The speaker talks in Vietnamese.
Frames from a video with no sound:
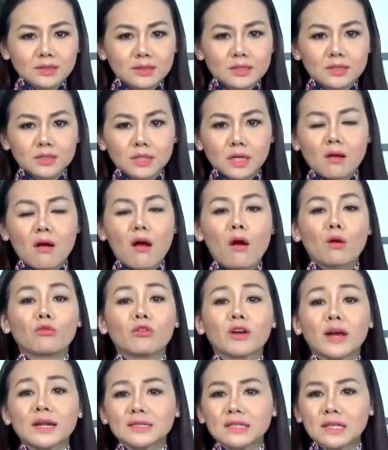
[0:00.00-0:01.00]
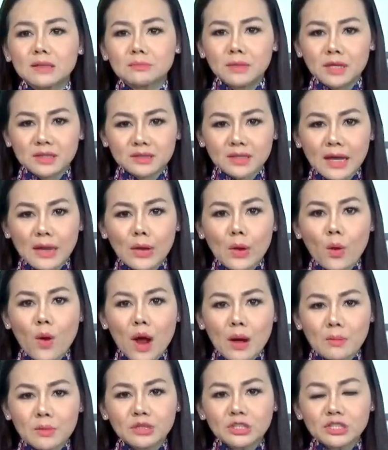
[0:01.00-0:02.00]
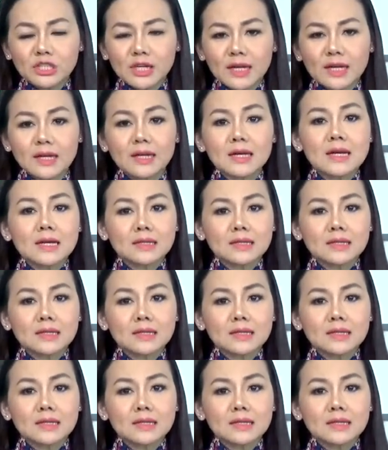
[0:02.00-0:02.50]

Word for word: từ Sài Gòn với các tỉnh miền Tây qua Bến Tre